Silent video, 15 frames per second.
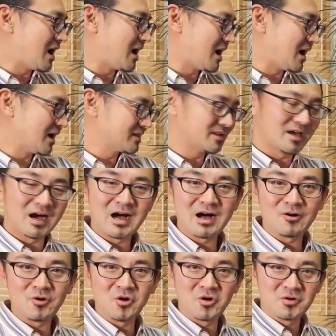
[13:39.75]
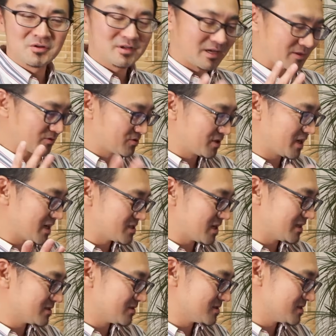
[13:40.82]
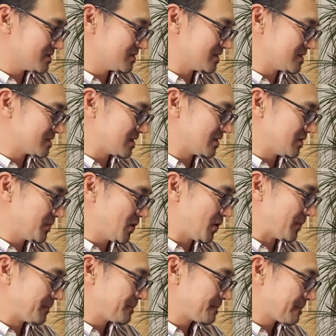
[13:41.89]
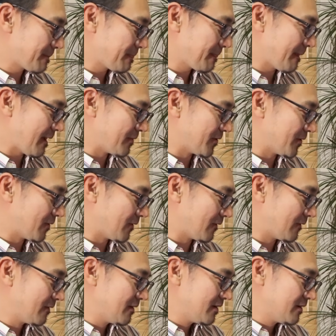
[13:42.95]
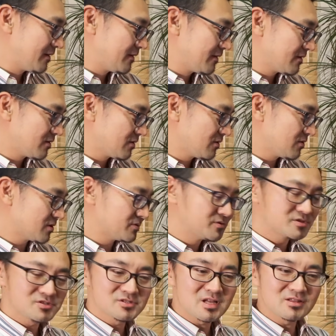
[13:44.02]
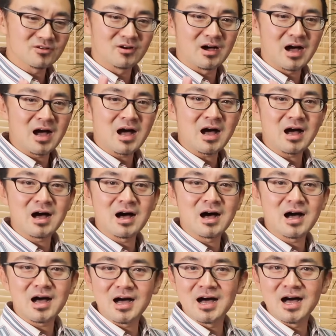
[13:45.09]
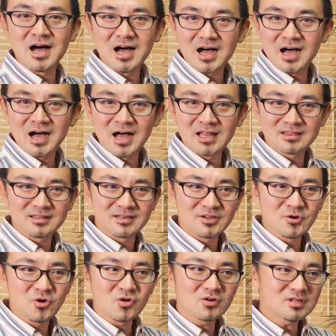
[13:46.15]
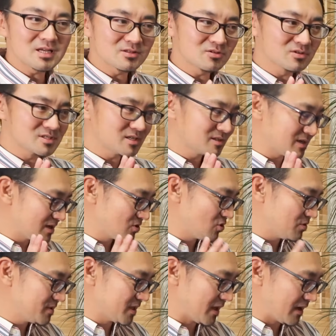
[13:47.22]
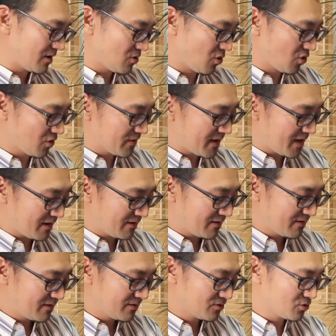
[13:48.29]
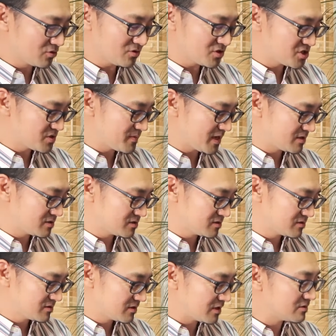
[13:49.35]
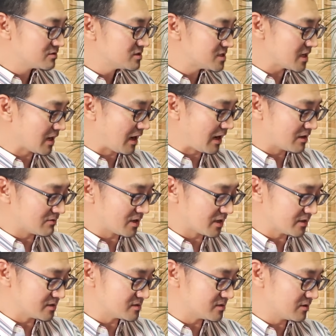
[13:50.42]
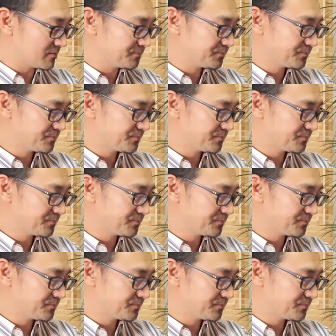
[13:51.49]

あ、あってあをあの繰り返し発音するんですけども、あのー、これ普通だと、あ、あ、あ、あって日本語だと絶対に語尾で、ここで喉を閉めるっていう癖があるわけですよ。